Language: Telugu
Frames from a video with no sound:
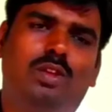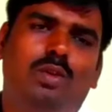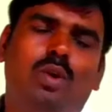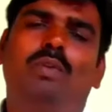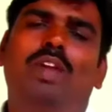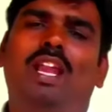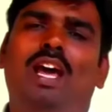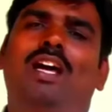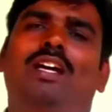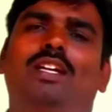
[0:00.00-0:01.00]
ఒకవేళ
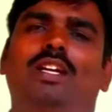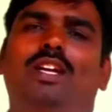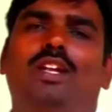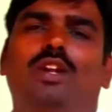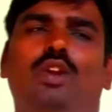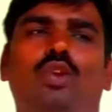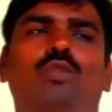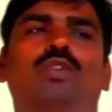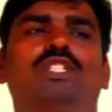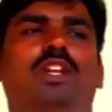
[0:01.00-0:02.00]

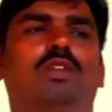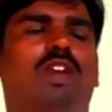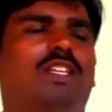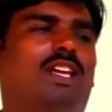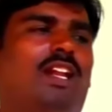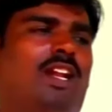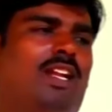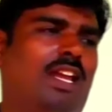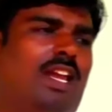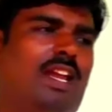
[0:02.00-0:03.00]
నువ్వు శిలువెక్తానంటే